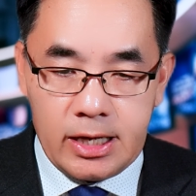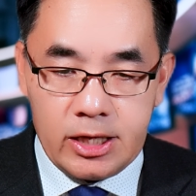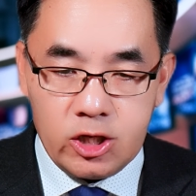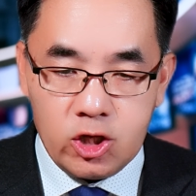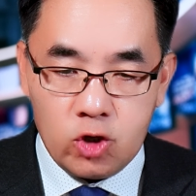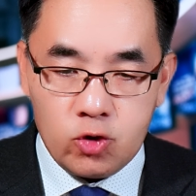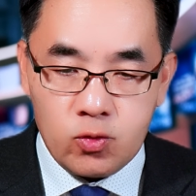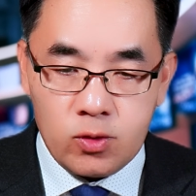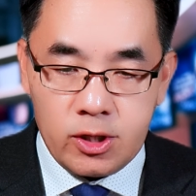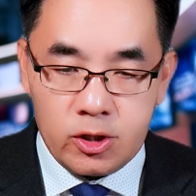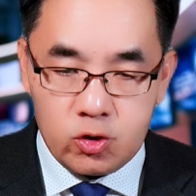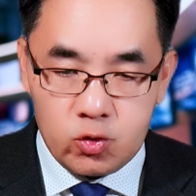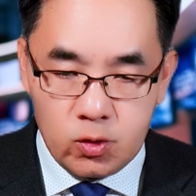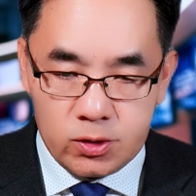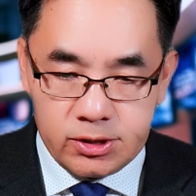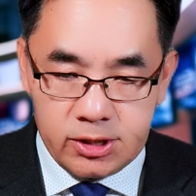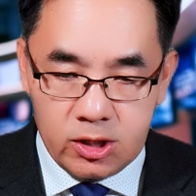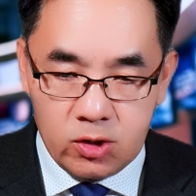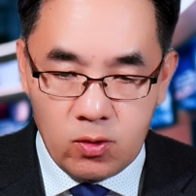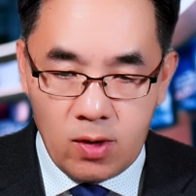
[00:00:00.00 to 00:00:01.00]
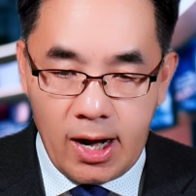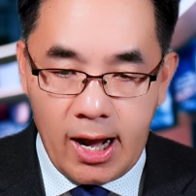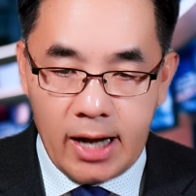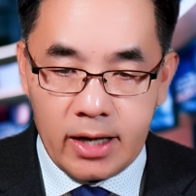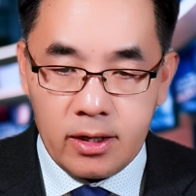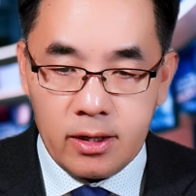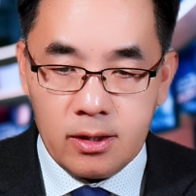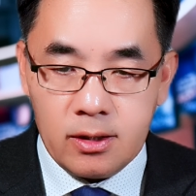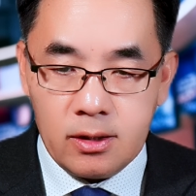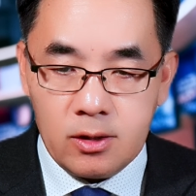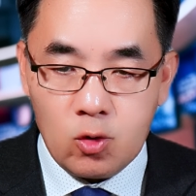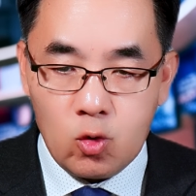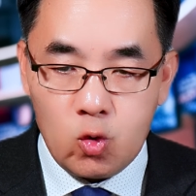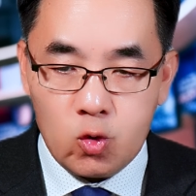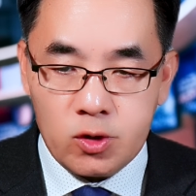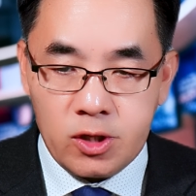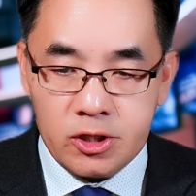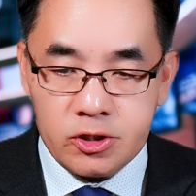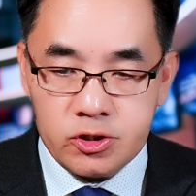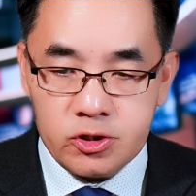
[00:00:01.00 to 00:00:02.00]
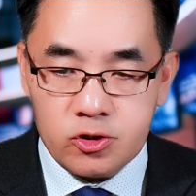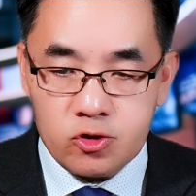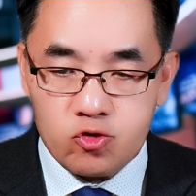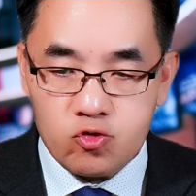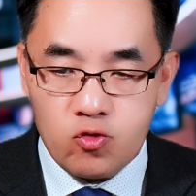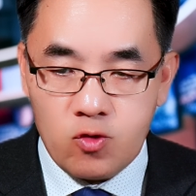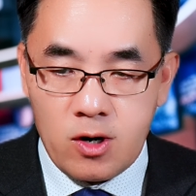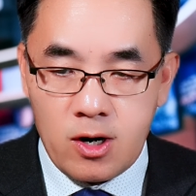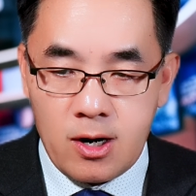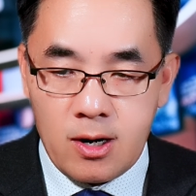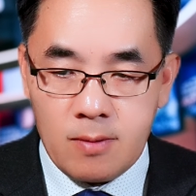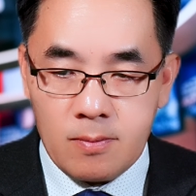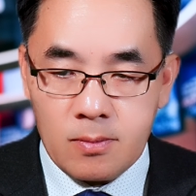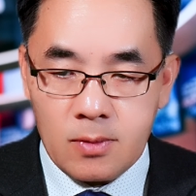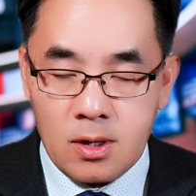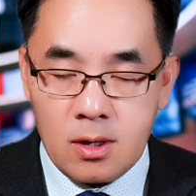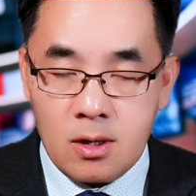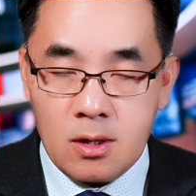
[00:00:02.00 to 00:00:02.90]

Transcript: nhớ trong đời chuột xe đồ làn đời cô thơ chữ Trump